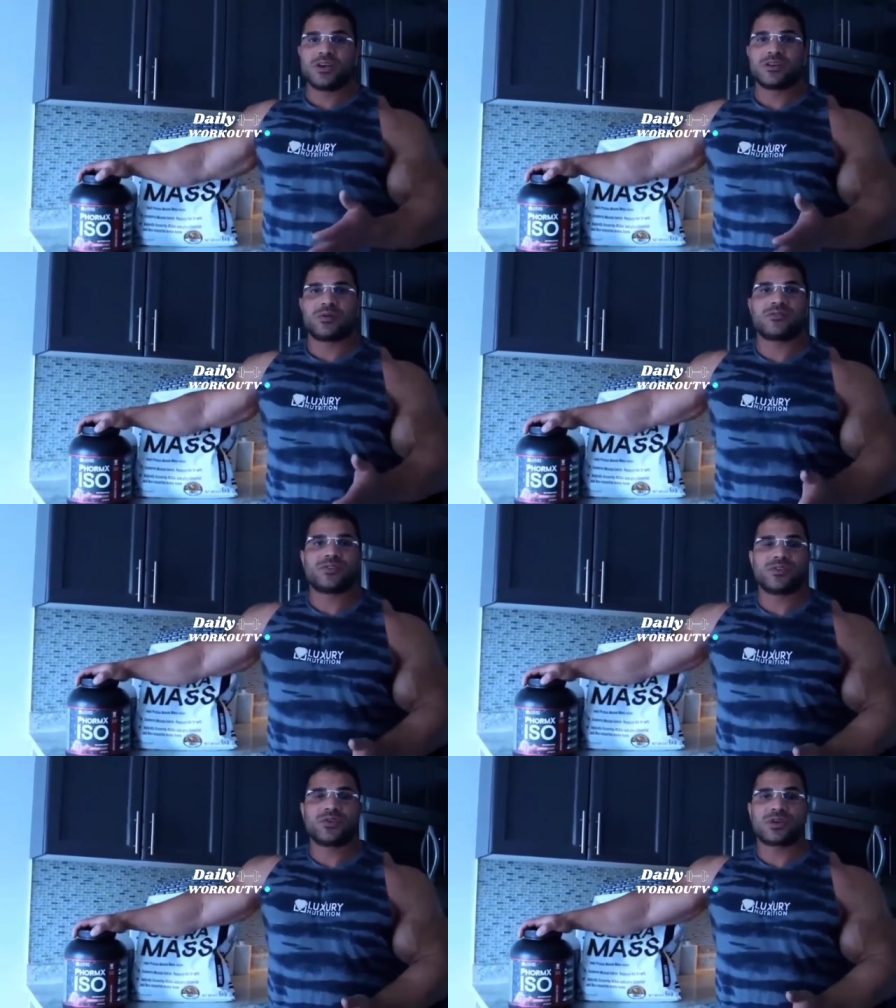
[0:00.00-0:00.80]
طبعا
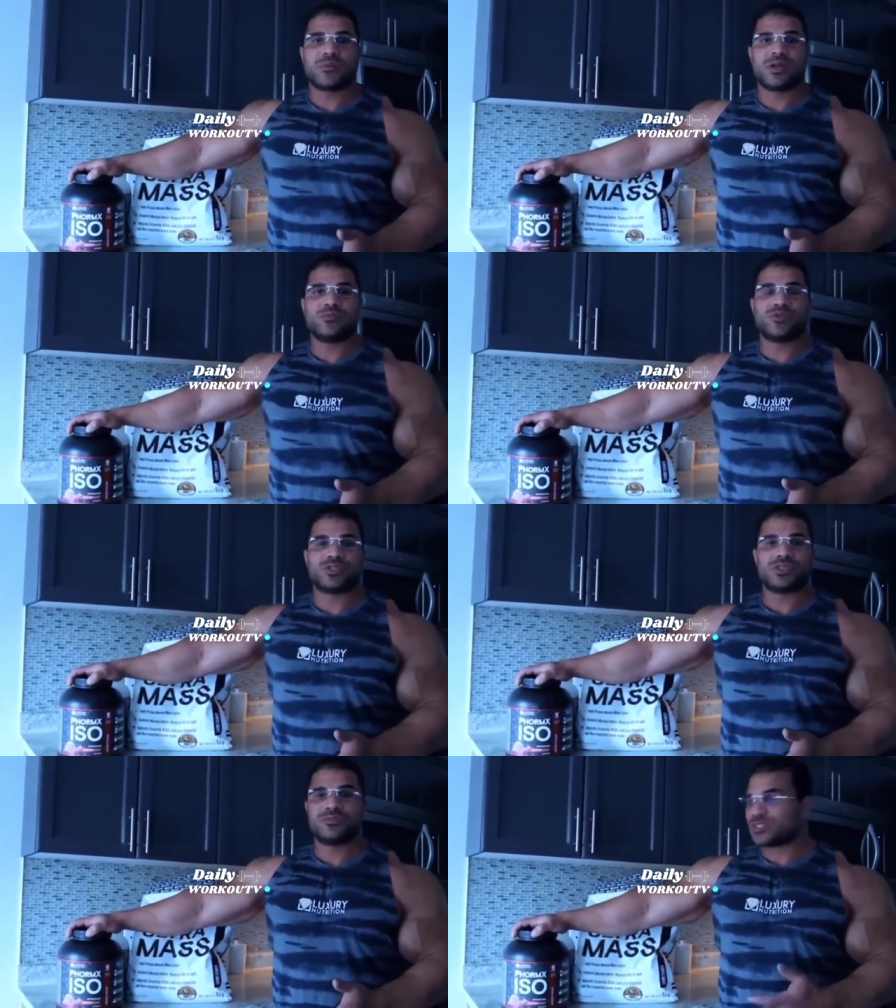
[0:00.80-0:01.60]
في نوع كمان
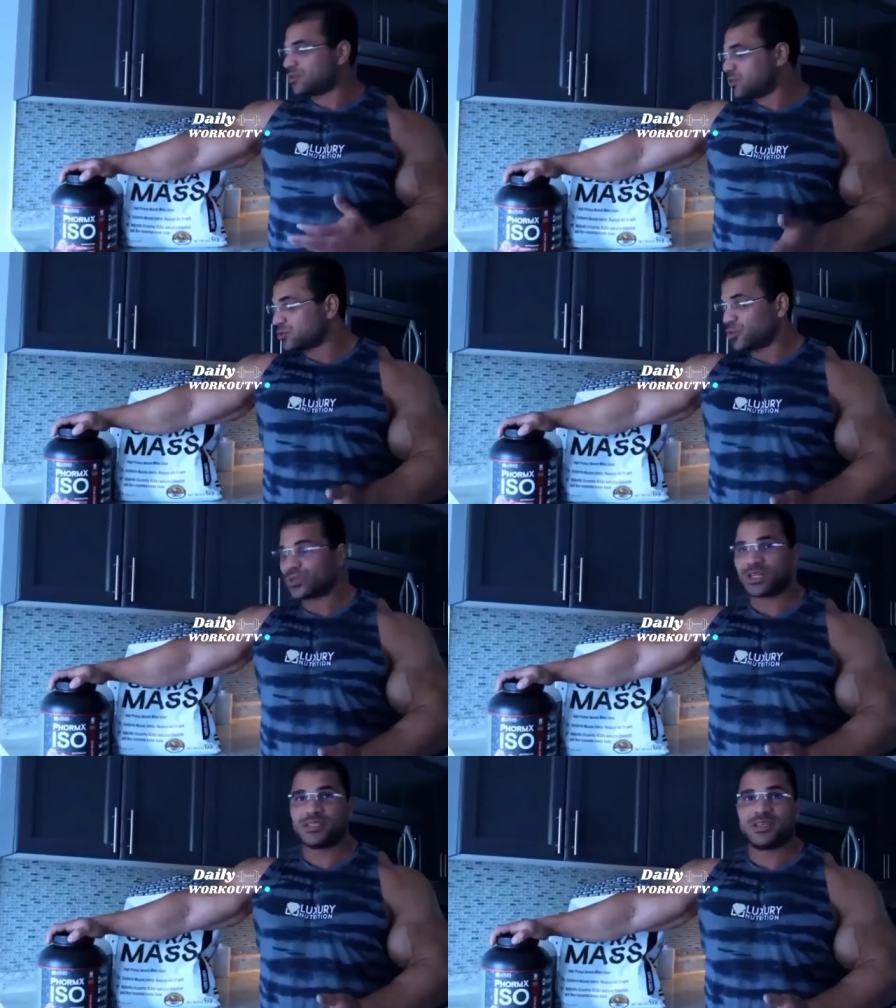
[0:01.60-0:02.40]
بروتين بس هو مش موجود
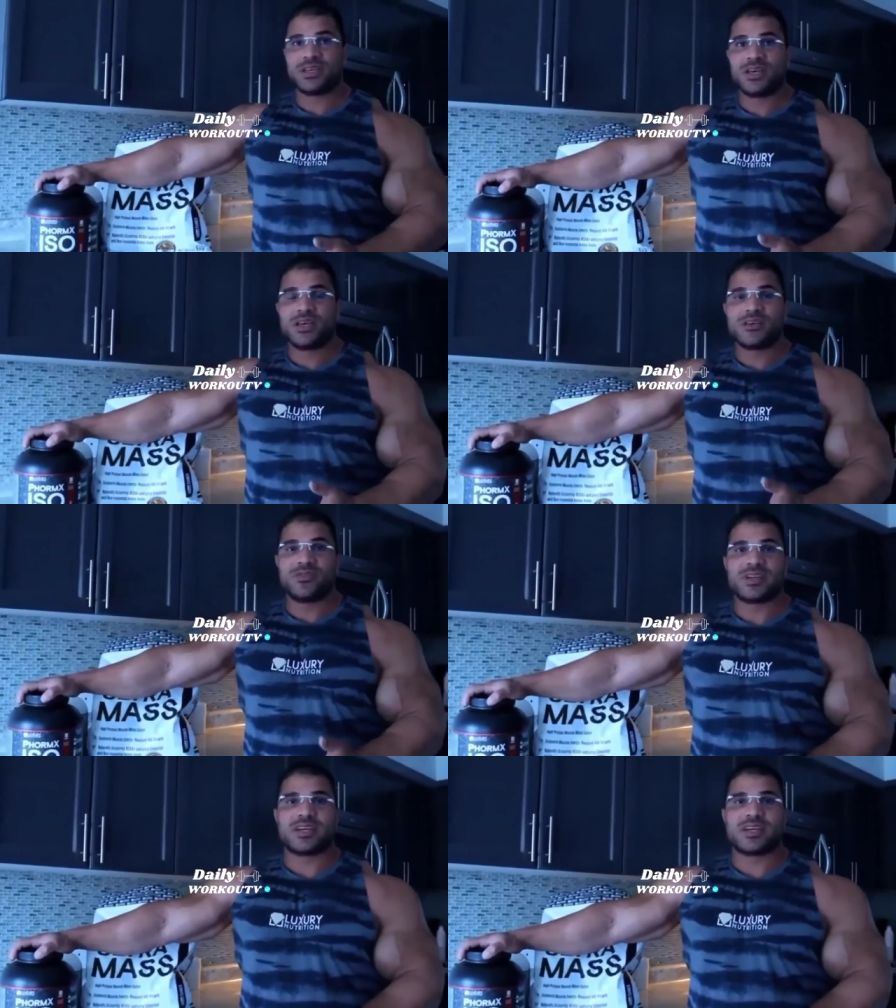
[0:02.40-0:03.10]
عندي في